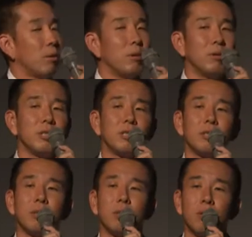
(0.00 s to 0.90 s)
を構築
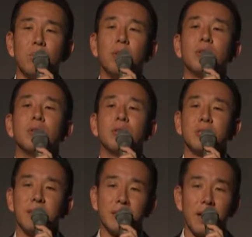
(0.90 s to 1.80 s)
することを目標と
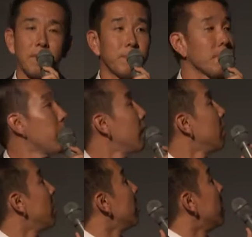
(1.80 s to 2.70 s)
しました
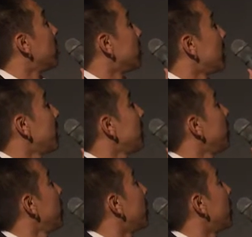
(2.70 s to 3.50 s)
3点目